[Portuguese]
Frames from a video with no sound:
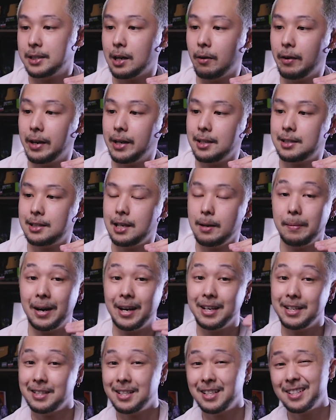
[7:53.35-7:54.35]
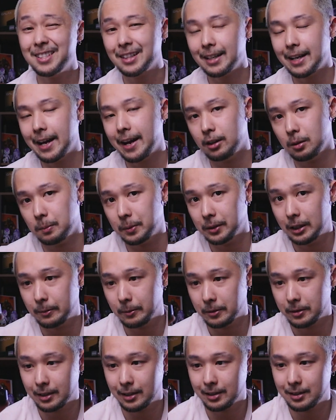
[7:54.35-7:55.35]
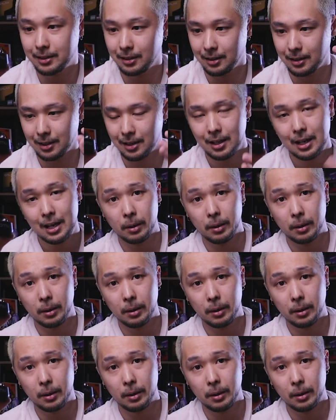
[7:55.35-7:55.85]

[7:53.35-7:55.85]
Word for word: é um ANC mais discreto, podemos dizer assim, né?